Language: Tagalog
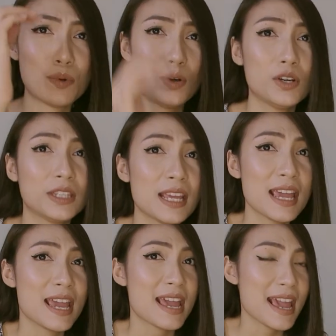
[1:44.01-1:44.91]
bought
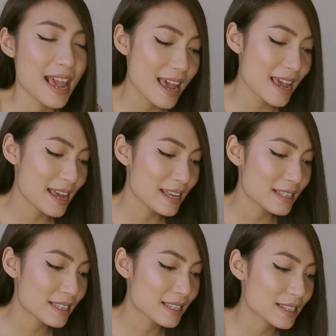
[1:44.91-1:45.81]

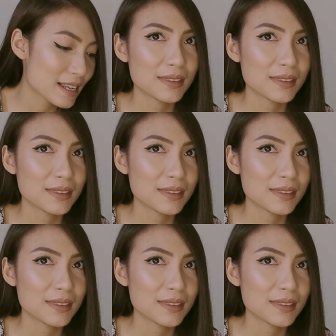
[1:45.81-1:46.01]
is